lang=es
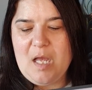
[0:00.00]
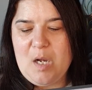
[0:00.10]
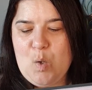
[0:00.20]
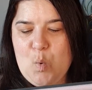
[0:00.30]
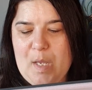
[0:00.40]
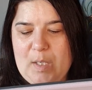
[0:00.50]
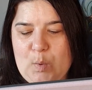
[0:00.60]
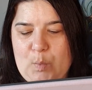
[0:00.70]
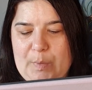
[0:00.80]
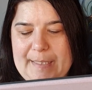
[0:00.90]

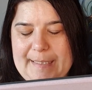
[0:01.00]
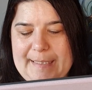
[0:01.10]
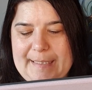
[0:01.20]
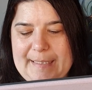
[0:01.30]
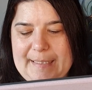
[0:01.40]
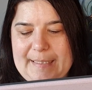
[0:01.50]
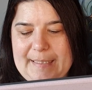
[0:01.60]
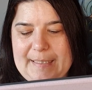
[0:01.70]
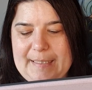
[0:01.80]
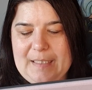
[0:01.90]
Luego,
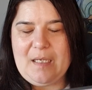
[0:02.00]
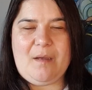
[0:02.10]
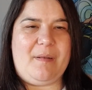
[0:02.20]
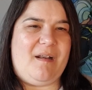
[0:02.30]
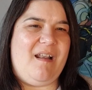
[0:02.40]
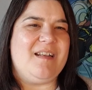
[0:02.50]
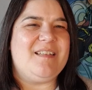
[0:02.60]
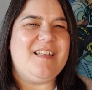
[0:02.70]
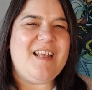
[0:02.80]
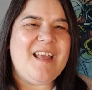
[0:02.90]
eh, a ver, la
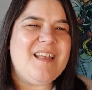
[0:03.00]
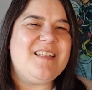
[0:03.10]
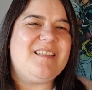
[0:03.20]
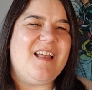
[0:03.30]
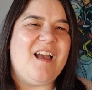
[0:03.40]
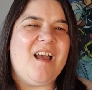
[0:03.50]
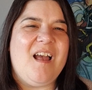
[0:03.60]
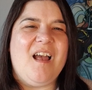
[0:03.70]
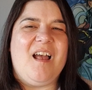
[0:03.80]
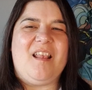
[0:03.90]
escena esta
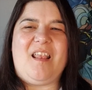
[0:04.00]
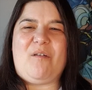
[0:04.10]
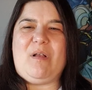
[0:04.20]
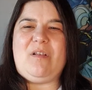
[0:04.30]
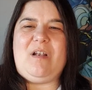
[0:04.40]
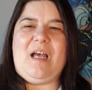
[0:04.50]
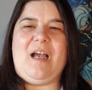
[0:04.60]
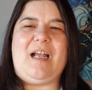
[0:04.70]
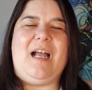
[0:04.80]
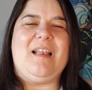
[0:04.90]
de cuando
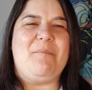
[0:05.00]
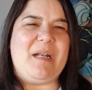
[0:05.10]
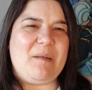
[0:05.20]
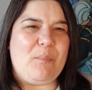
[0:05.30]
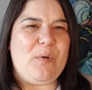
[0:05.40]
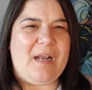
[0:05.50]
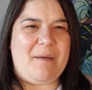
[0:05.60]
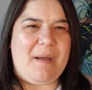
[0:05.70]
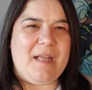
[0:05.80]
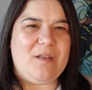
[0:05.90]
la Kat manipula a
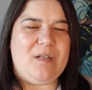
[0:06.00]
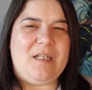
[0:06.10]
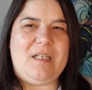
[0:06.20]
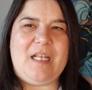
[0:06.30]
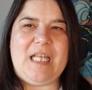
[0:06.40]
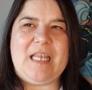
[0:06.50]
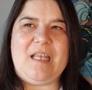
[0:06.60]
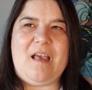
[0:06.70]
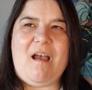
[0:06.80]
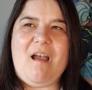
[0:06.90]
la Violet y le
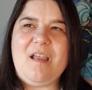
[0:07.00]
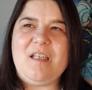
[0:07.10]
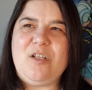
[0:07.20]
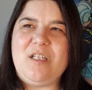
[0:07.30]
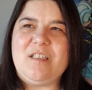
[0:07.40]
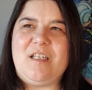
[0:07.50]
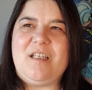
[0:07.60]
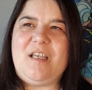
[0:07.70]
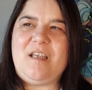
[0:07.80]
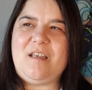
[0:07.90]
dice, ay, yo le
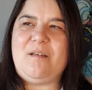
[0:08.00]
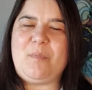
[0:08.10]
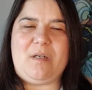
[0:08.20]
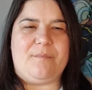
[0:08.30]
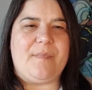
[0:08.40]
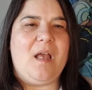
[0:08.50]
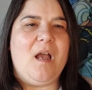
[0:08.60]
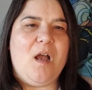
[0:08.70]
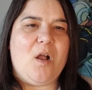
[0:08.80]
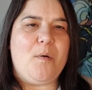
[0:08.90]
enseñé, bueno,
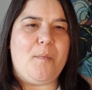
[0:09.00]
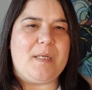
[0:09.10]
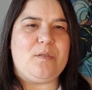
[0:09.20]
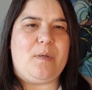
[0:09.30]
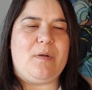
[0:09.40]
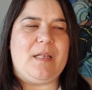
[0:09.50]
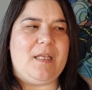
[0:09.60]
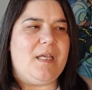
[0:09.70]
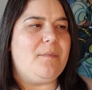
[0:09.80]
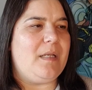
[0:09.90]
cómo masturbar a una
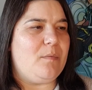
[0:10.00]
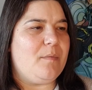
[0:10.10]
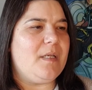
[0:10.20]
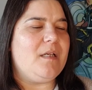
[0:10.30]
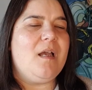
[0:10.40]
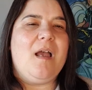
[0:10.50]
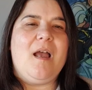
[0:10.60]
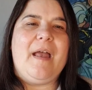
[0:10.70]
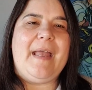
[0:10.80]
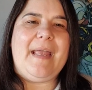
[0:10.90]
tía, vale, muy bien,
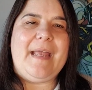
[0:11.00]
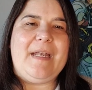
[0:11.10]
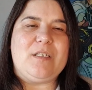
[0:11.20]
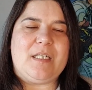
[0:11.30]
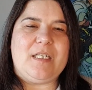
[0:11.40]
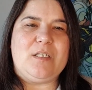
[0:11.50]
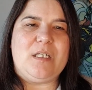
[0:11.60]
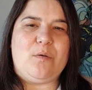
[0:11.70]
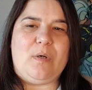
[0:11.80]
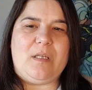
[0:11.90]
eh, no sé qué, no
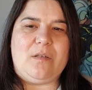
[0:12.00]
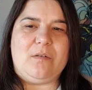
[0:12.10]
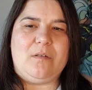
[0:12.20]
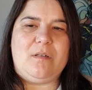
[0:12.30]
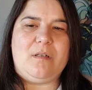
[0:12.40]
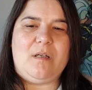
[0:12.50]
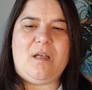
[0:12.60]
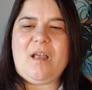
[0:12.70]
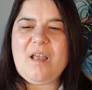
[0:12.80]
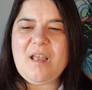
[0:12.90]
sé cuánto.
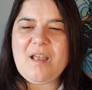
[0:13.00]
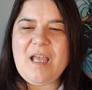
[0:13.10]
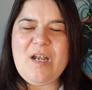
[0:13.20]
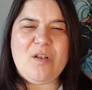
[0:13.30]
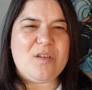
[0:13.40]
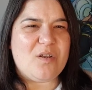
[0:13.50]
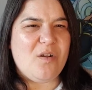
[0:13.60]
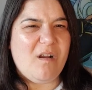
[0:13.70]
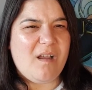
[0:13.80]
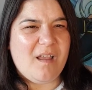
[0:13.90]
Y el otro
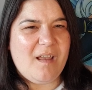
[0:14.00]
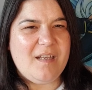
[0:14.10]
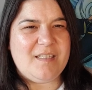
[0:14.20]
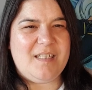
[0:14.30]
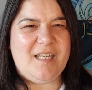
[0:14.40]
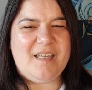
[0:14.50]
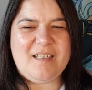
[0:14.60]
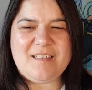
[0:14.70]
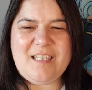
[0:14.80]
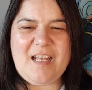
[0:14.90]
coge el
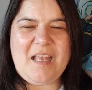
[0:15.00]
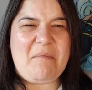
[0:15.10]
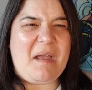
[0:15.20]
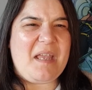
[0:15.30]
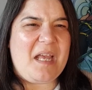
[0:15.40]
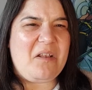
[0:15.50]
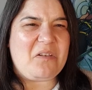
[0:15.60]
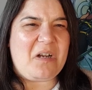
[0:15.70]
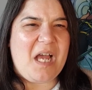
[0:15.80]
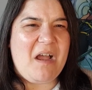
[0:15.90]
y se la lleva ahí al
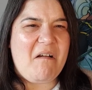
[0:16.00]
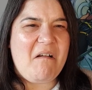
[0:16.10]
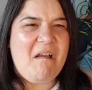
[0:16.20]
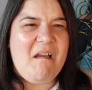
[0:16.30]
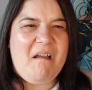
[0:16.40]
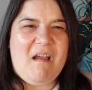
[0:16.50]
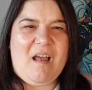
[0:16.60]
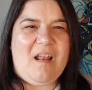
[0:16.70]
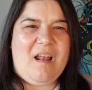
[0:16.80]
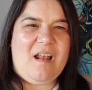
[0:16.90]
otro lado,
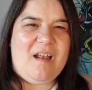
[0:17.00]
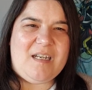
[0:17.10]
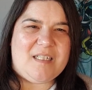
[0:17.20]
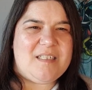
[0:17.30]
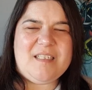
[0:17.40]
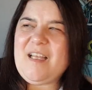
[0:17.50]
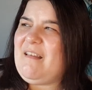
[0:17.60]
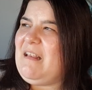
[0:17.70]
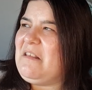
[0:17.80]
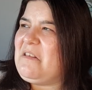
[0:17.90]
a la silla
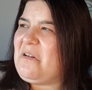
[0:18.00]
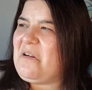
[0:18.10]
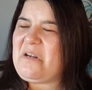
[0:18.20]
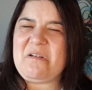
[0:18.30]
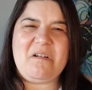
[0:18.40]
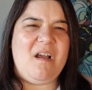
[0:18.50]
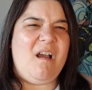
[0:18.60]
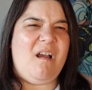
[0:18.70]
del trono,